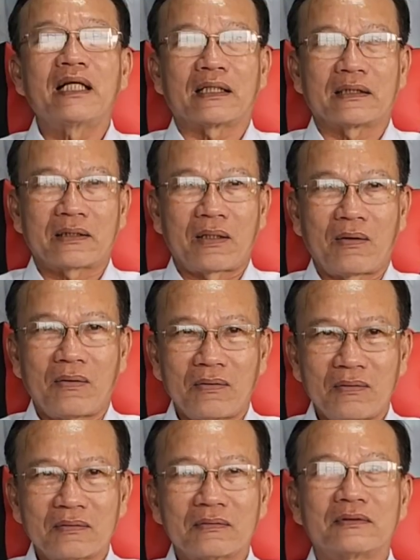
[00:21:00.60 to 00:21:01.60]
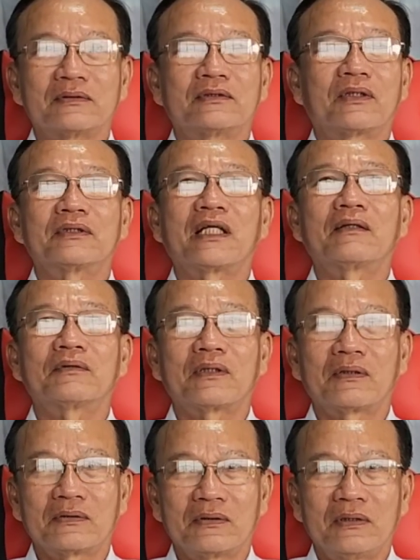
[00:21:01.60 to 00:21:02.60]
dựng cho cho nhau
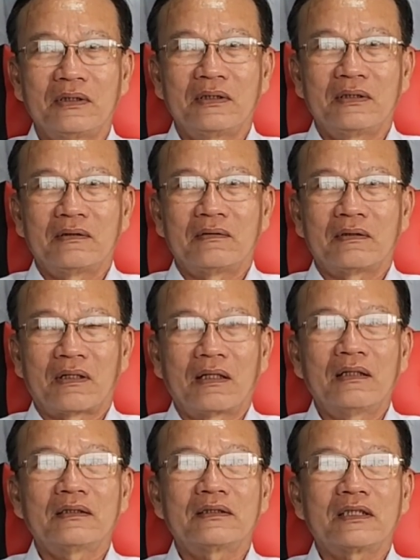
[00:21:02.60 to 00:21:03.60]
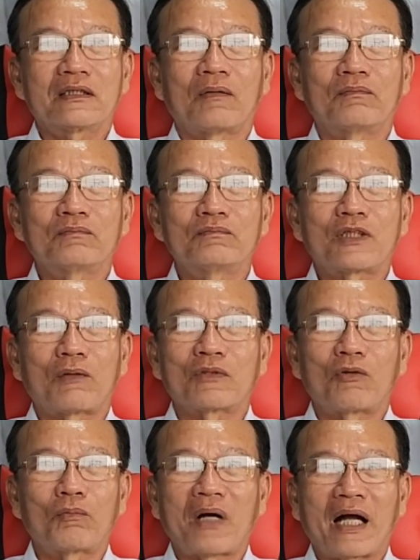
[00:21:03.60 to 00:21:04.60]
thôi yeah. đó chứ cũng cộng
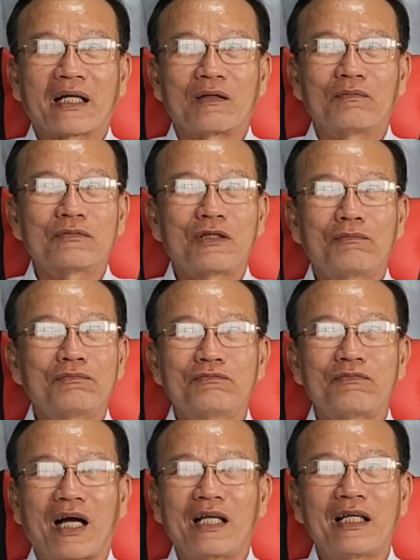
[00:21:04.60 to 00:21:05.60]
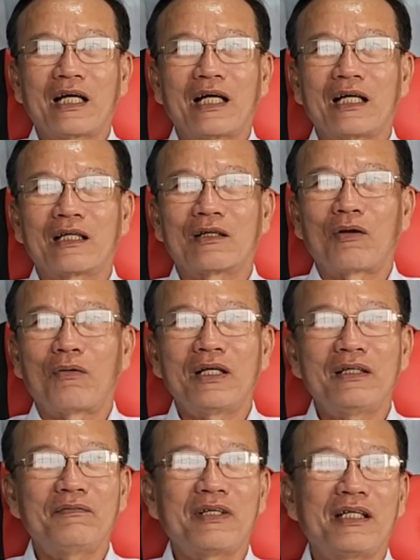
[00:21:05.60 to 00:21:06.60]
đồng mạng cũng không phải là
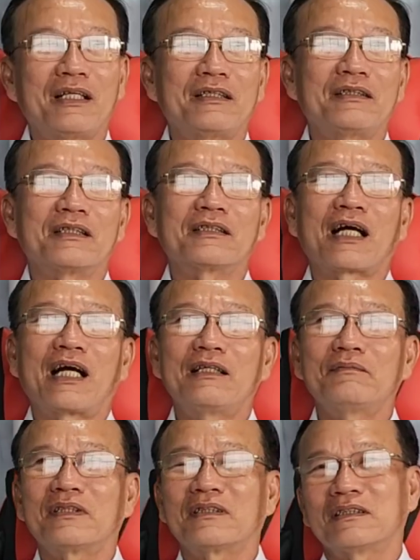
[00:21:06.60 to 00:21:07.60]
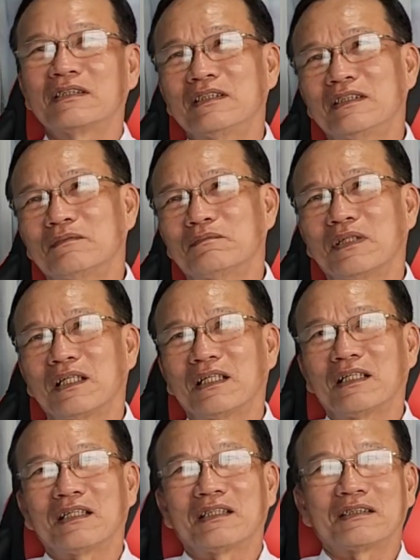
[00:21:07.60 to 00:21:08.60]
nói về những cái mà
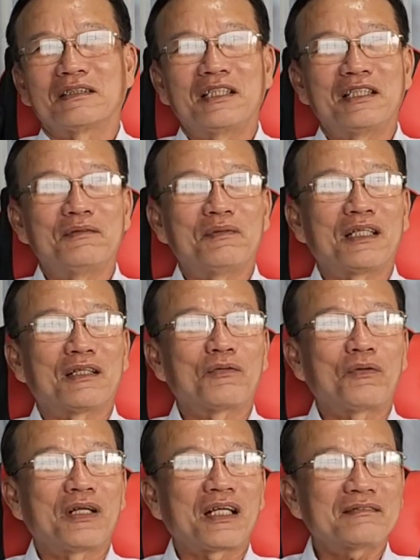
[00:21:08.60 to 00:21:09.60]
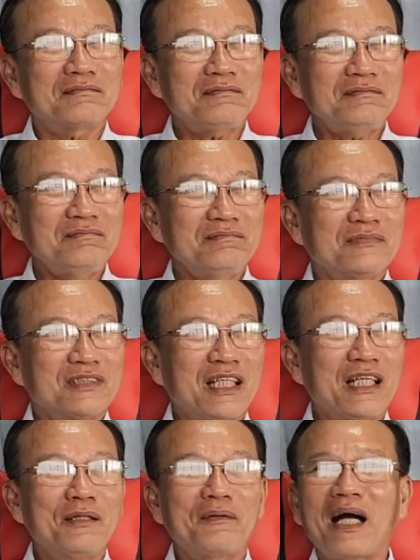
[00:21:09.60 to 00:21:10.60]
mà gì mà nó
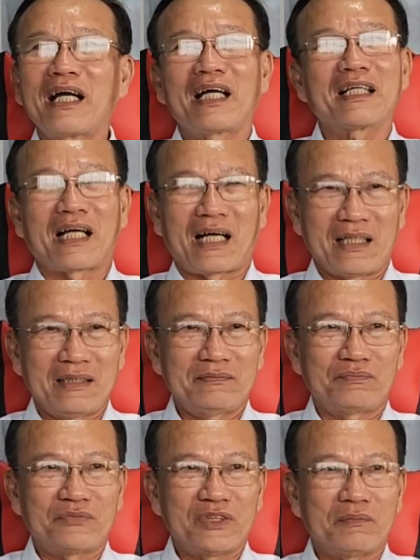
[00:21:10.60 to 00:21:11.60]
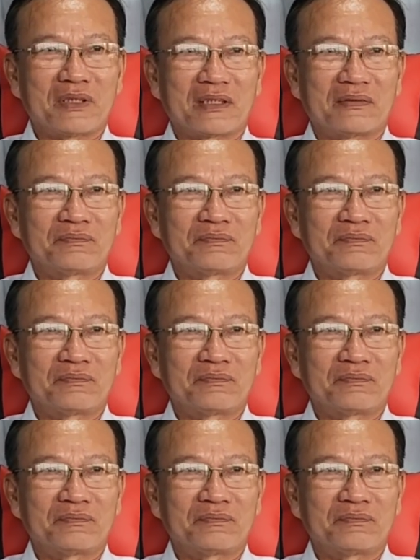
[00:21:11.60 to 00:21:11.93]
chê vai ai cả nhưng mà